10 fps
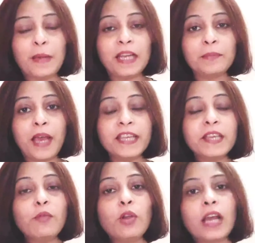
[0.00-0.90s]
हमारे भाई
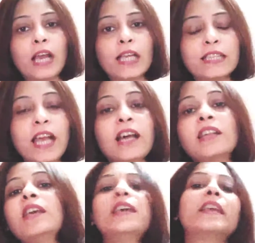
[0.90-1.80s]
हैं वो
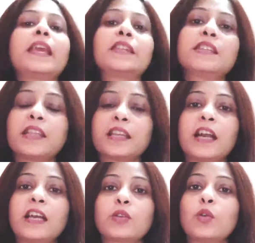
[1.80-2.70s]
लगातार केंद्र
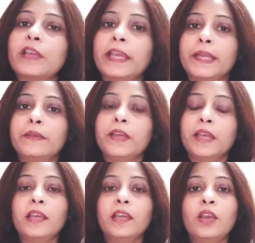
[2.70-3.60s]
सरकार को घेरे हुए
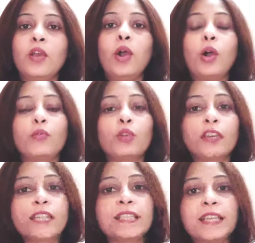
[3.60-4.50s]
हैं और वो
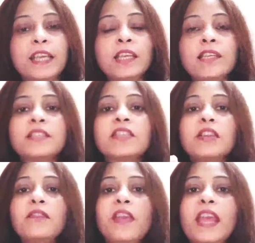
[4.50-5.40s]
किस लिए
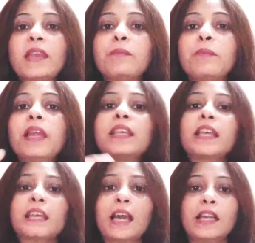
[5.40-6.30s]
सिर्फ एक बिल
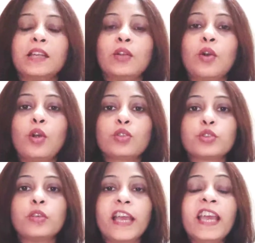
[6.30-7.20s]
के कारण और
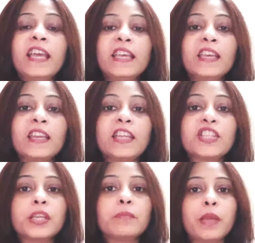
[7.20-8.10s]
जो है
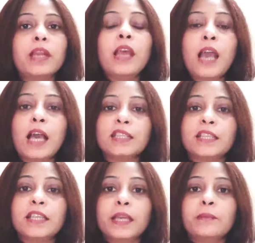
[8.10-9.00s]
कृषि बिल
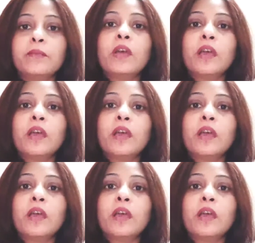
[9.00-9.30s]
अधिनियम